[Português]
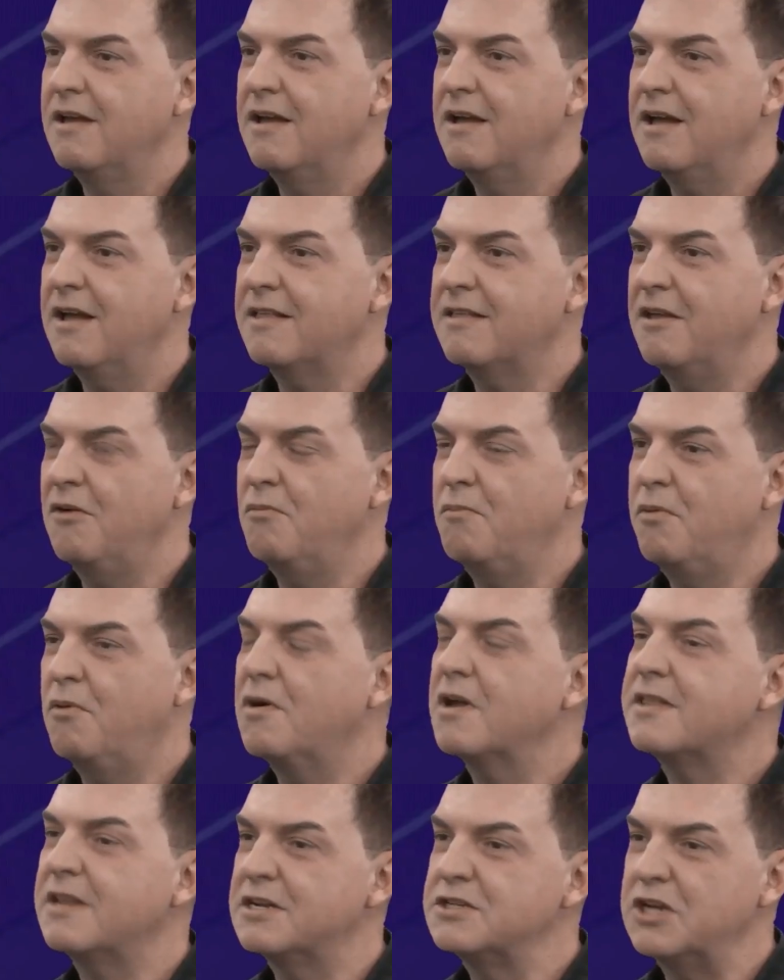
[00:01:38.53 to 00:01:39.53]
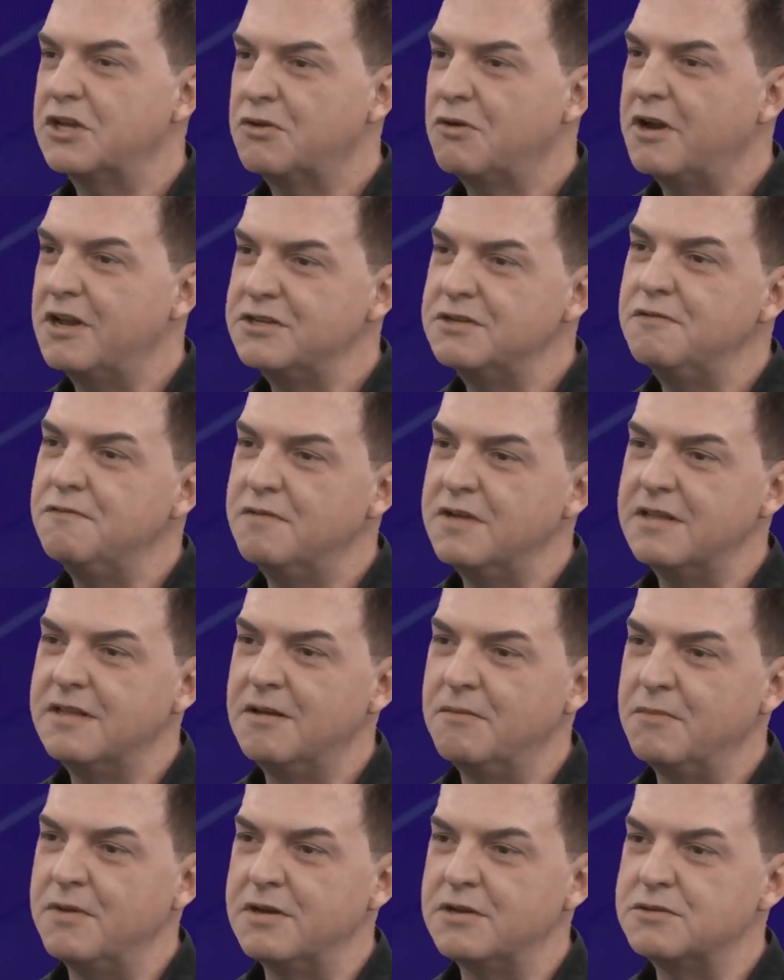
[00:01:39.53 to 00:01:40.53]
até um pouco a trajetória de
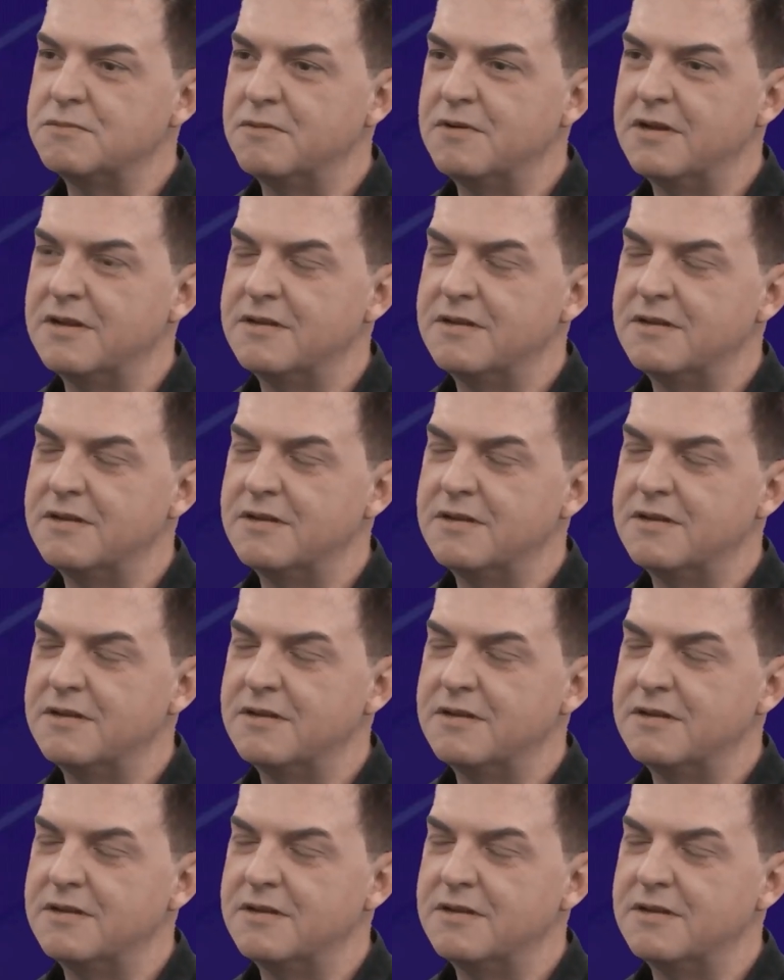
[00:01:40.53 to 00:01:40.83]
vida mesmo. Né?